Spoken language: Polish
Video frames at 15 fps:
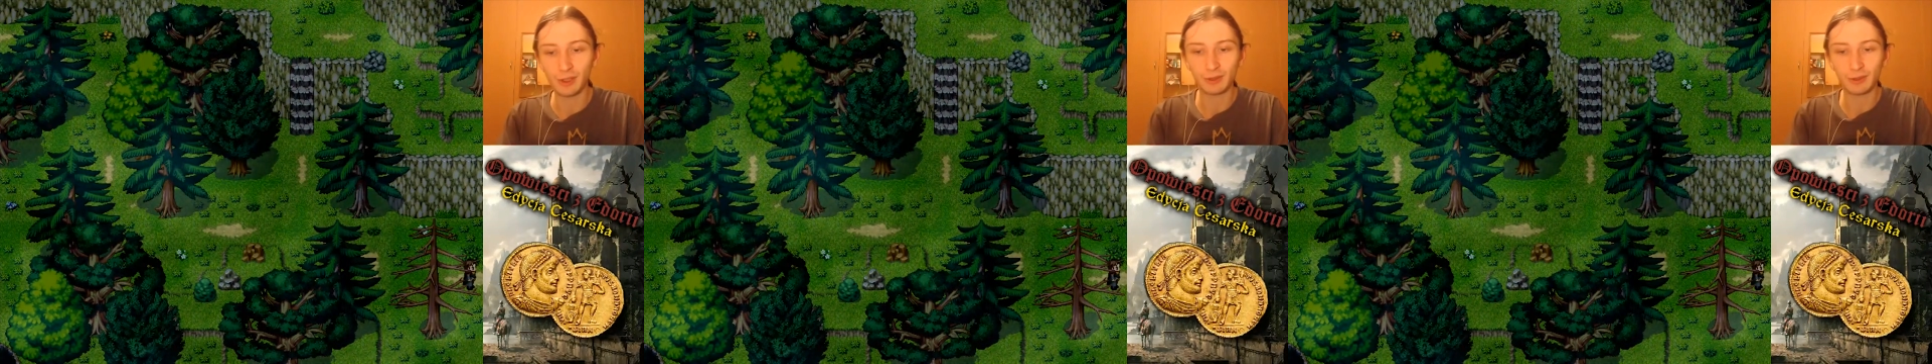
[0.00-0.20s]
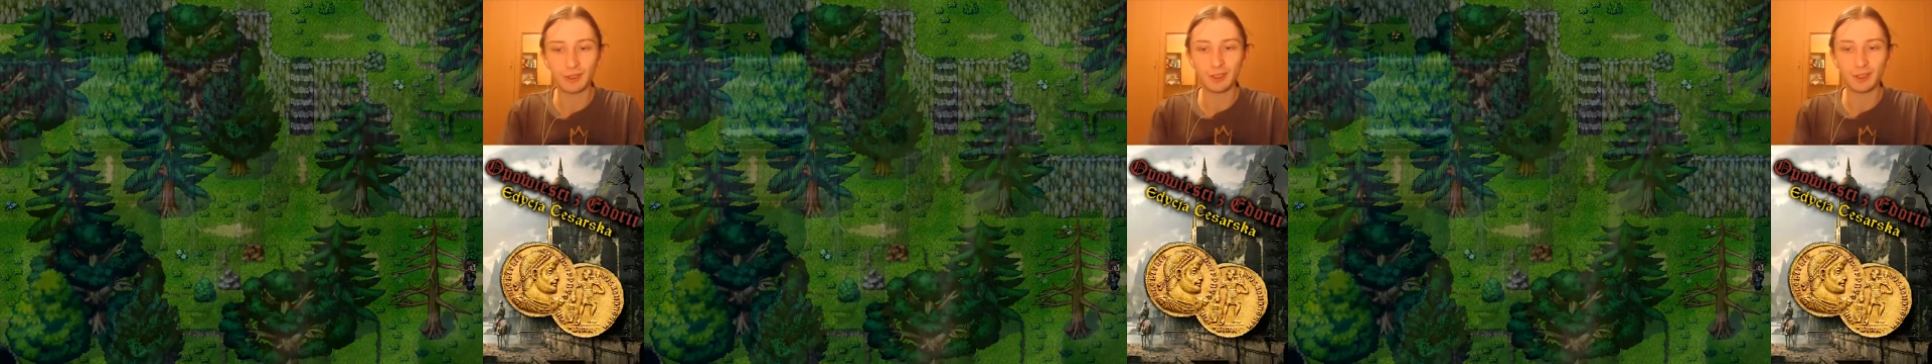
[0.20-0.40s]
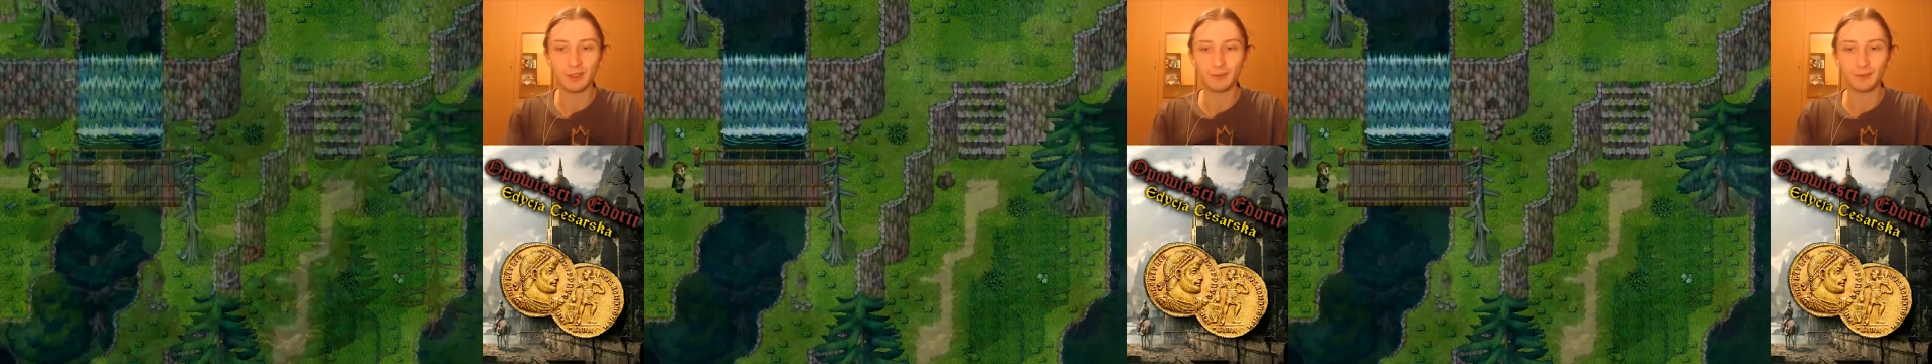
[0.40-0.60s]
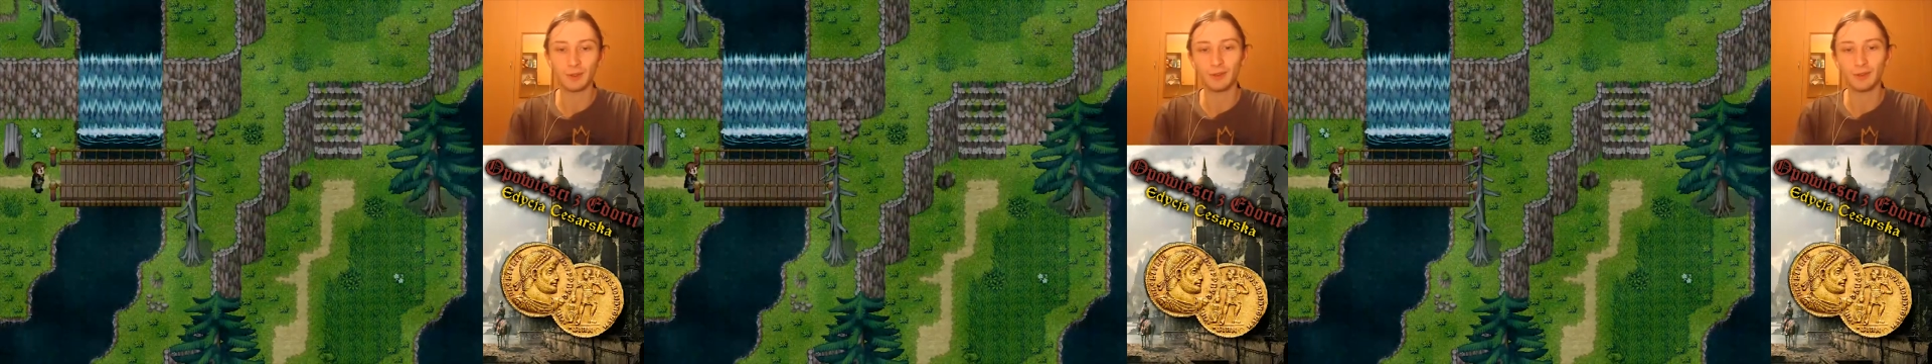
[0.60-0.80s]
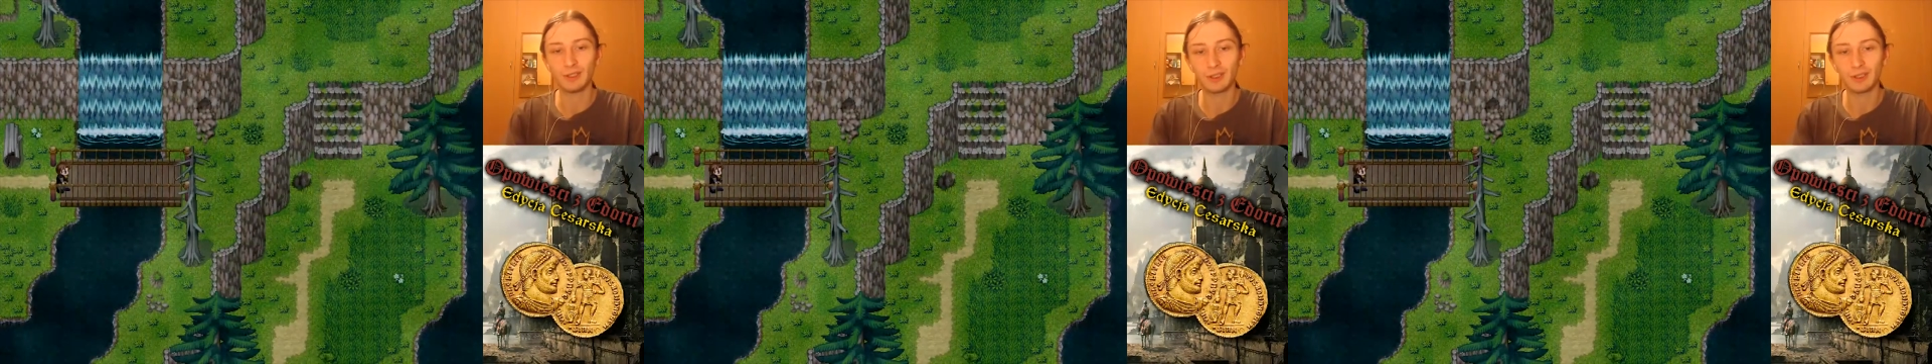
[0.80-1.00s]
oczyściłem
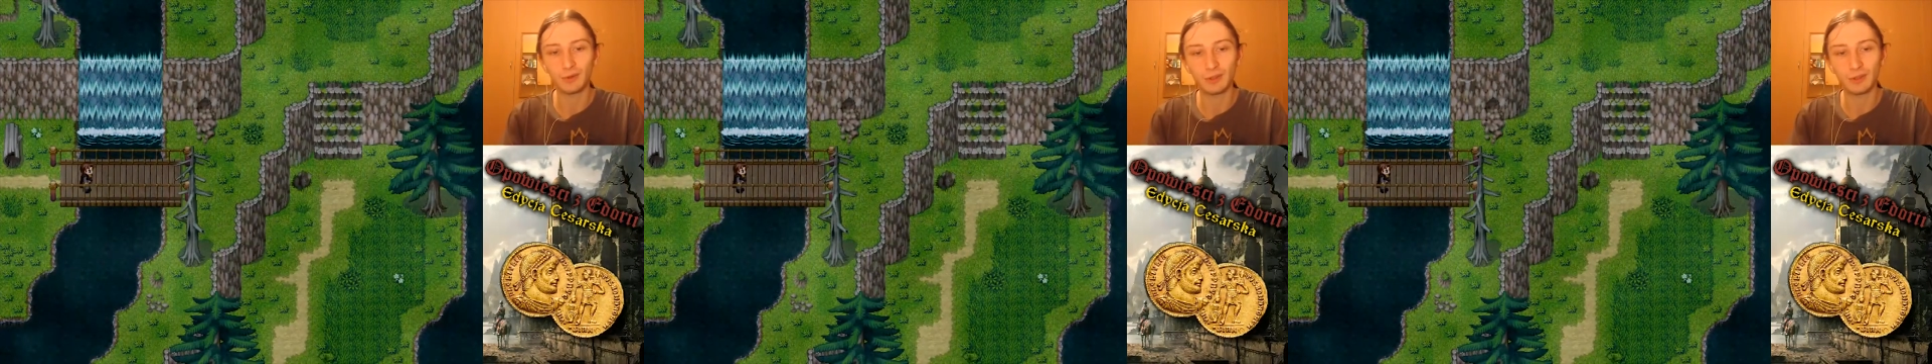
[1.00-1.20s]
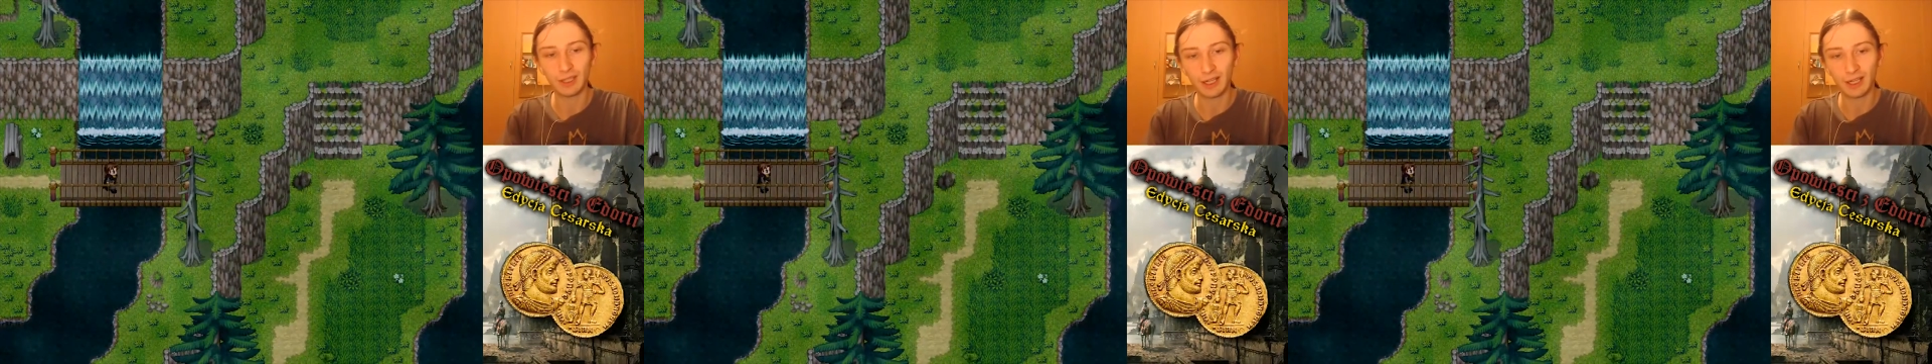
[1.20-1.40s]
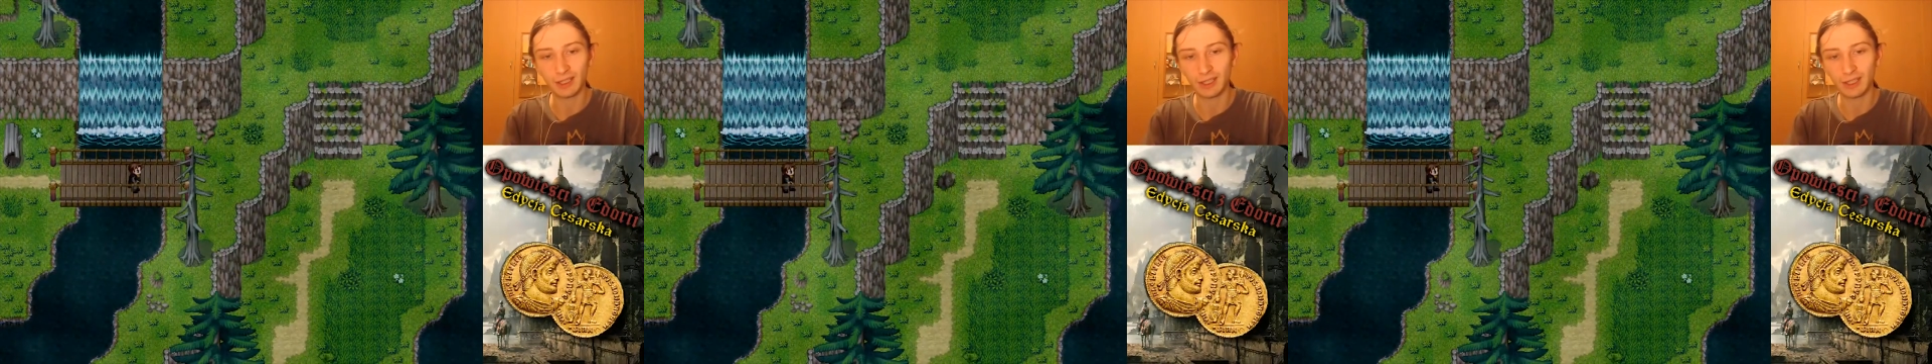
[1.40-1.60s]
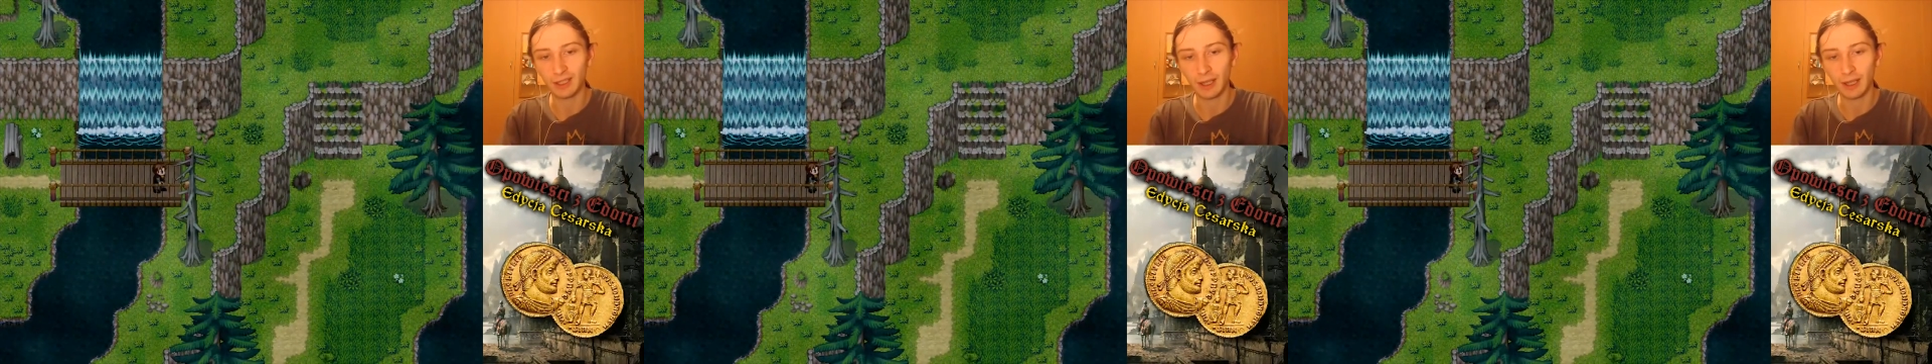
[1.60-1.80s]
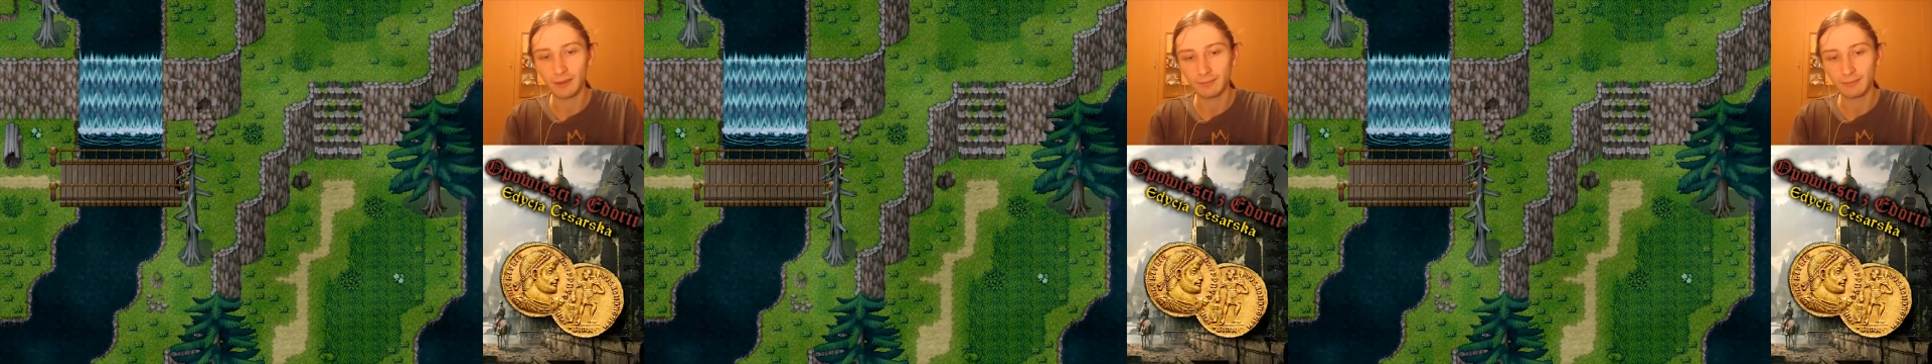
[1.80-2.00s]
drogę, czyli tutaj na razie
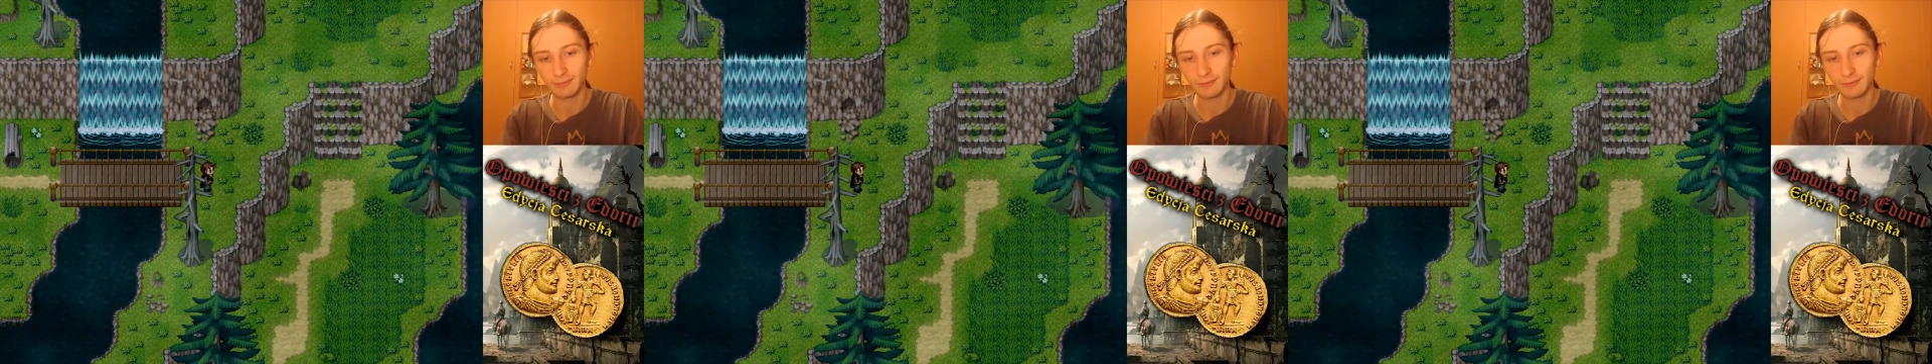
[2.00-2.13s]
nie.